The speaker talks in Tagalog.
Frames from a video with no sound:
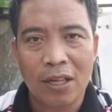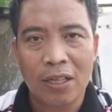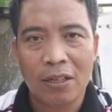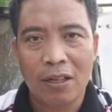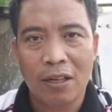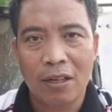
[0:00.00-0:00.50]

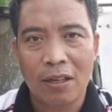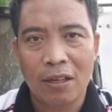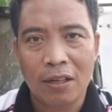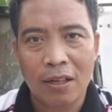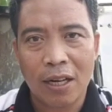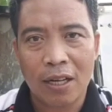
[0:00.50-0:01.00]
kayo,
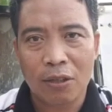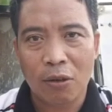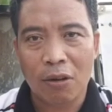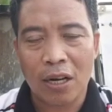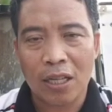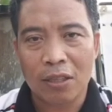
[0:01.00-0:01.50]
real
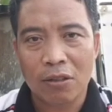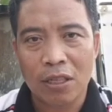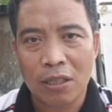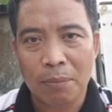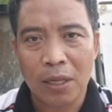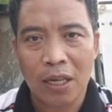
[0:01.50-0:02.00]
talk, real talk,
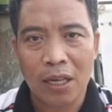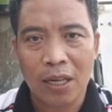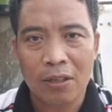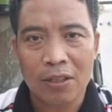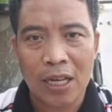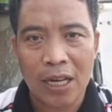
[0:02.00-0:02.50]
sasabihin
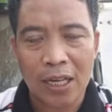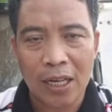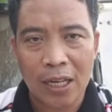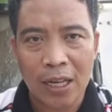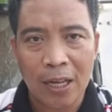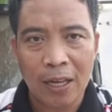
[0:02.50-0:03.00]
niyo sa
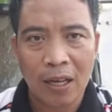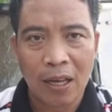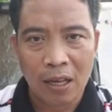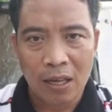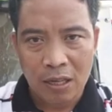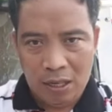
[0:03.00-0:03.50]
akin na
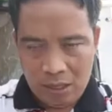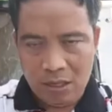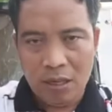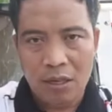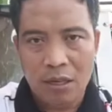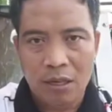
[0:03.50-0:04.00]

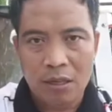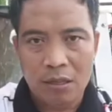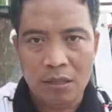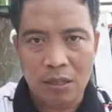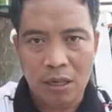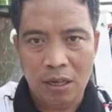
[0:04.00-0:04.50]

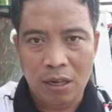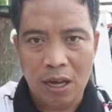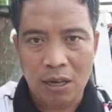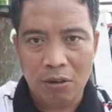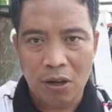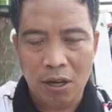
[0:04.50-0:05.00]
si
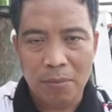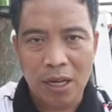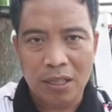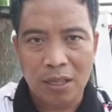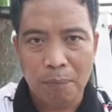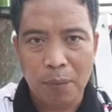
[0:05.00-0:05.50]
na ano ang
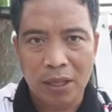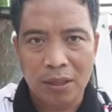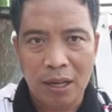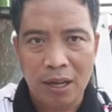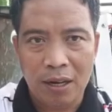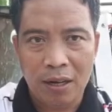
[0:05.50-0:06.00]
mga
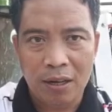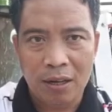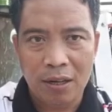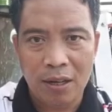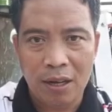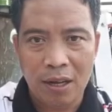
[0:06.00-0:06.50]
defender
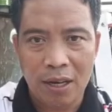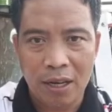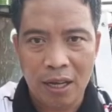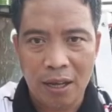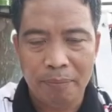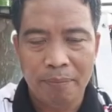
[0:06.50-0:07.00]
ng
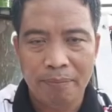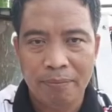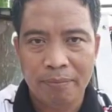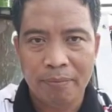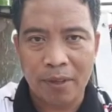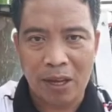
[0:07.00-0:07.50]
kalingap.
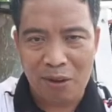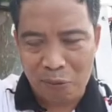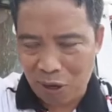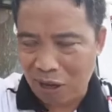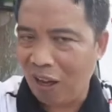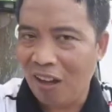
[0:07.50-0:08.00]

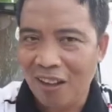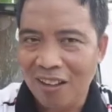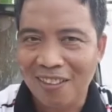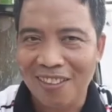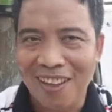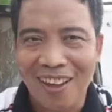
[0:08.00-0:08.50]
Ewe, eh,
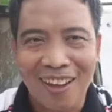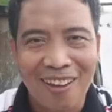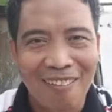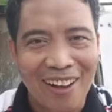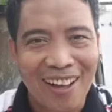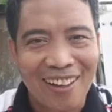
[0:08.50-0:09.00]
hindi,
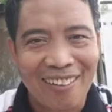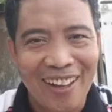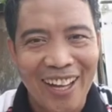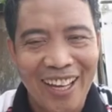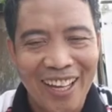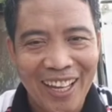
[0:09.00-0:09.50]
wag ako
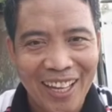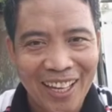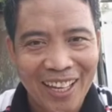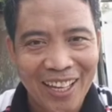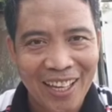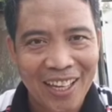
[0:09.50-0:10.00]
ay.
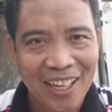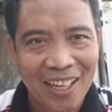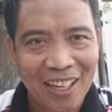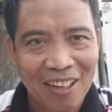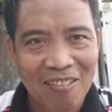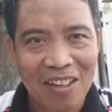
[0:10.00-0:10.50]

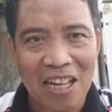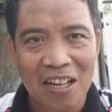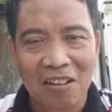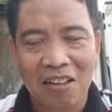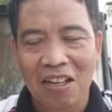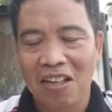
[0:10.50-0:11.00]
Wag
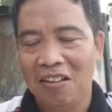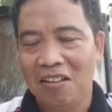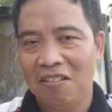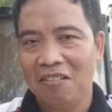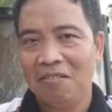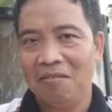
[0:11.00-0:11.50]
ako.
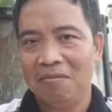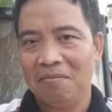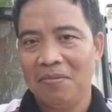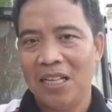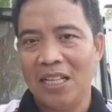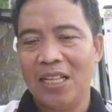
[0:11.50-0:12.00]

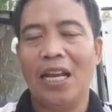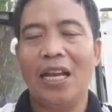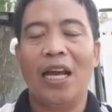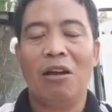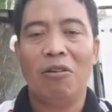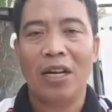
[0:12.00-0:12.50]

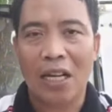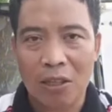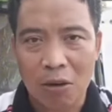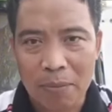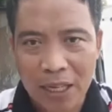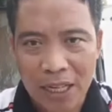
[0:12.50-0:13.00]
Tagal na akong
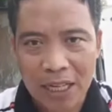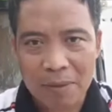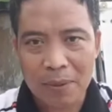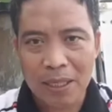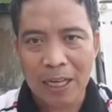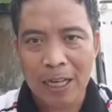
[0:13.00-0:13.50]
reactor mga
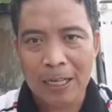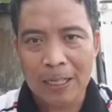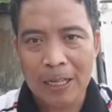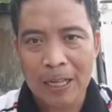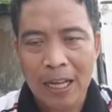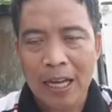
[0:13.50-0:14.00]
kaibigan.
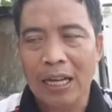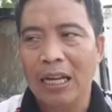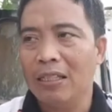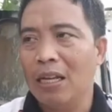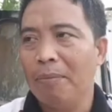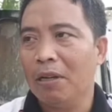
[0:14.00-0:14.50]

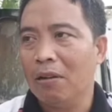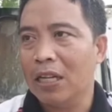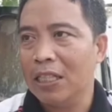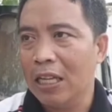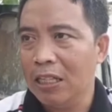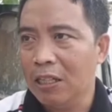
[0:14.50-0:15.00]
Kaya sabi ko
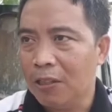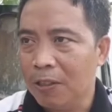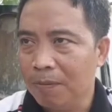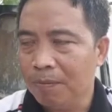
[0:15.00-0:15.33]
nga sa inyo,